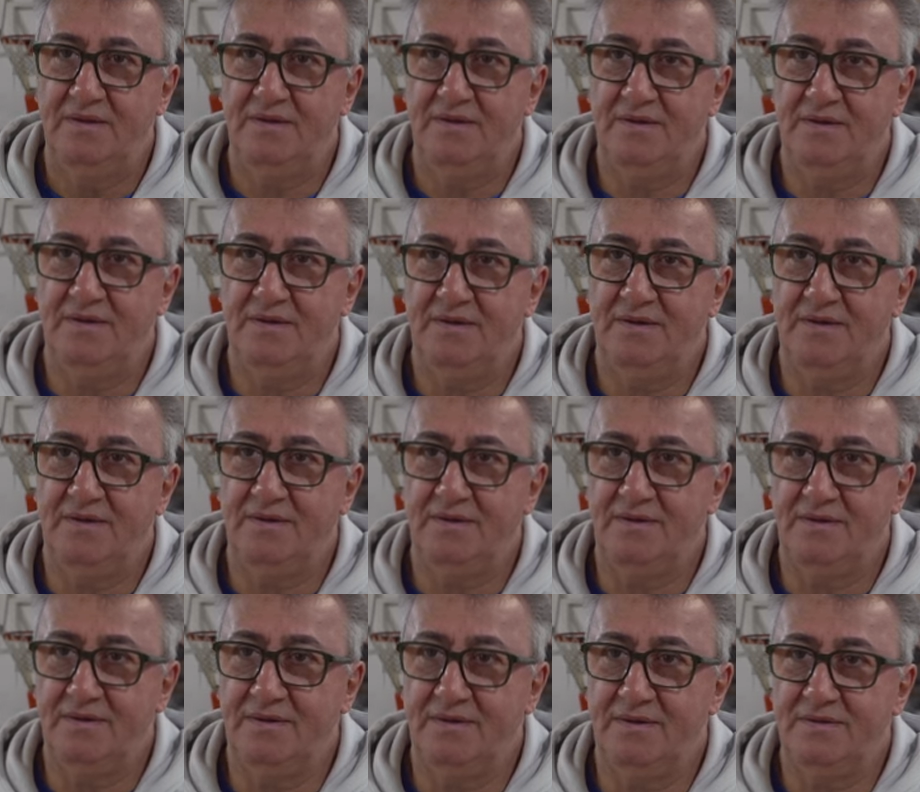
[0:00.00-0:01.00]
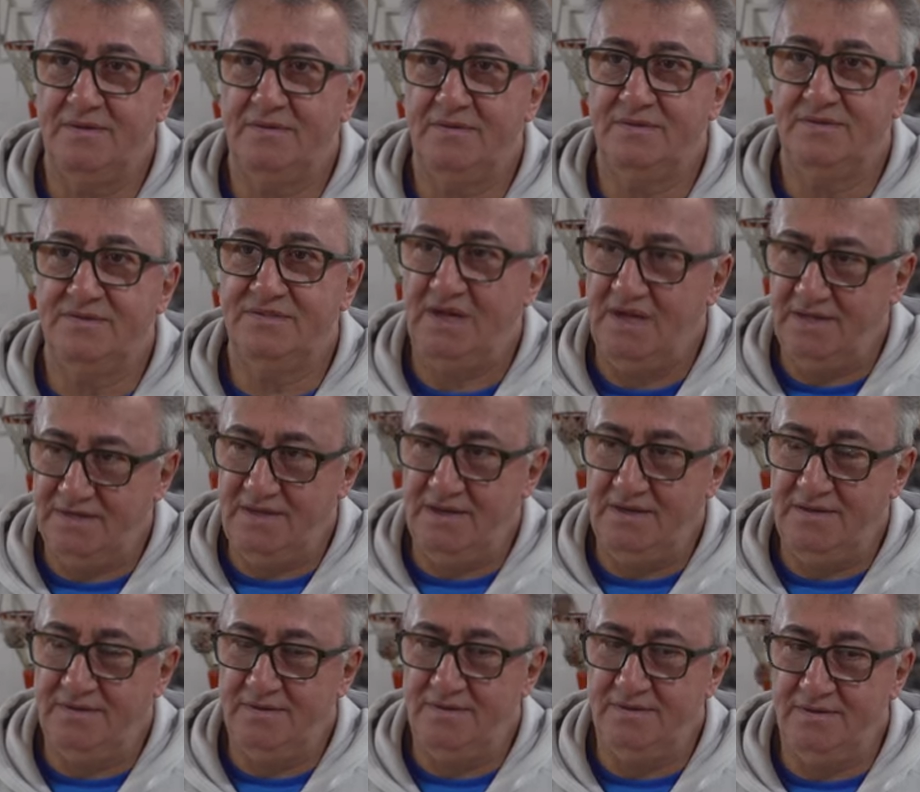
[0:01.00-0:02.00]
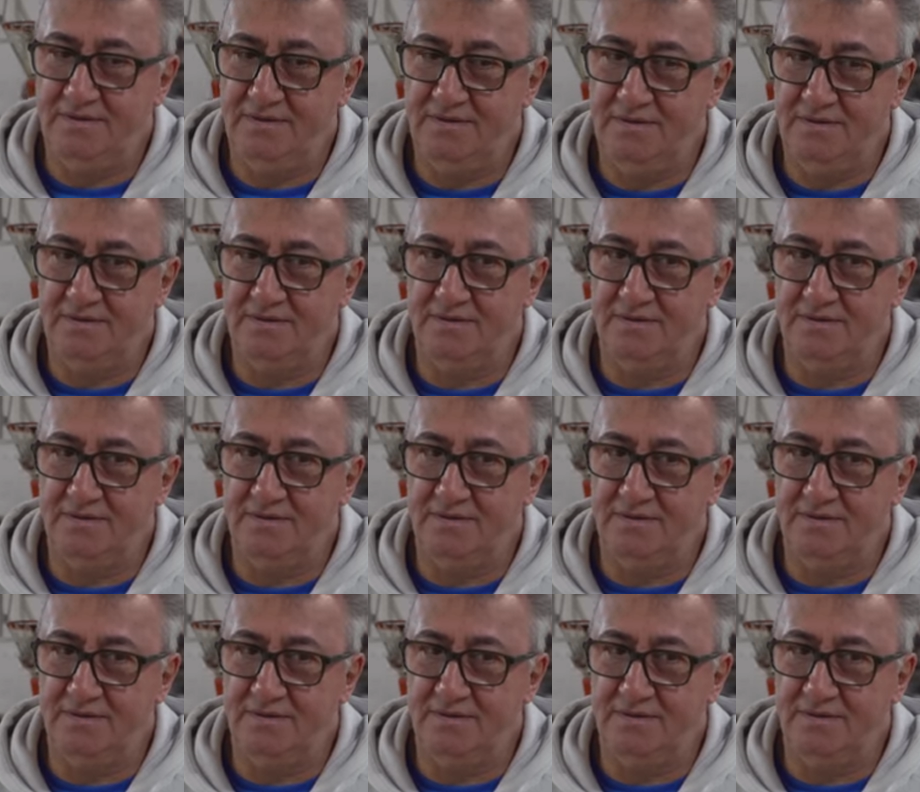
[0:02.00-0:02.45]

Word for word: Ee, zaten e,